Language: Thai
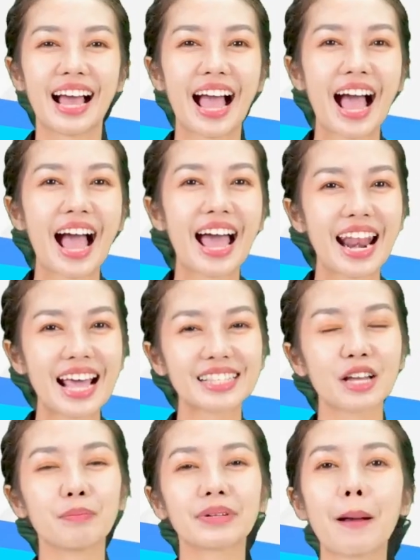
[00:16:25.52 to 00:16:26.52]
ค่ะและ
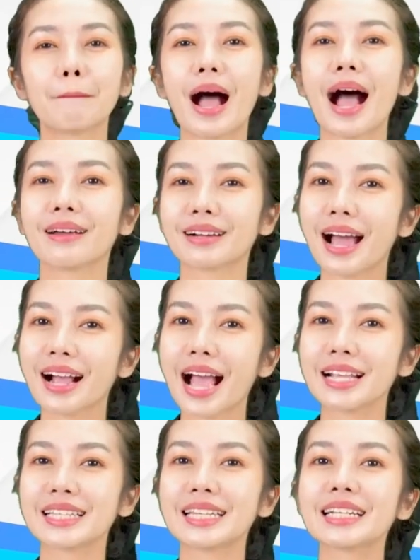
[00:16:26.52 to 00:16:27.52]
สำหรับภาระ
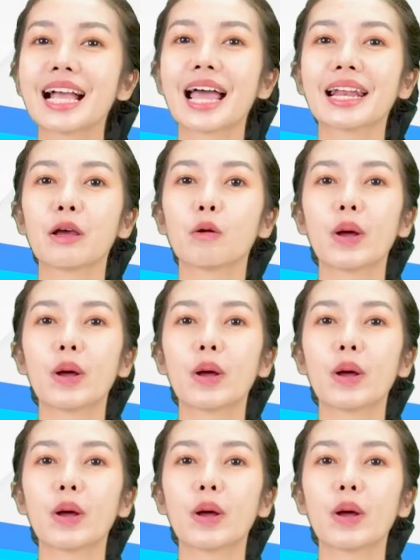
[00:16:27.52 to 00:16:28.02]
งานชิ้นงานใน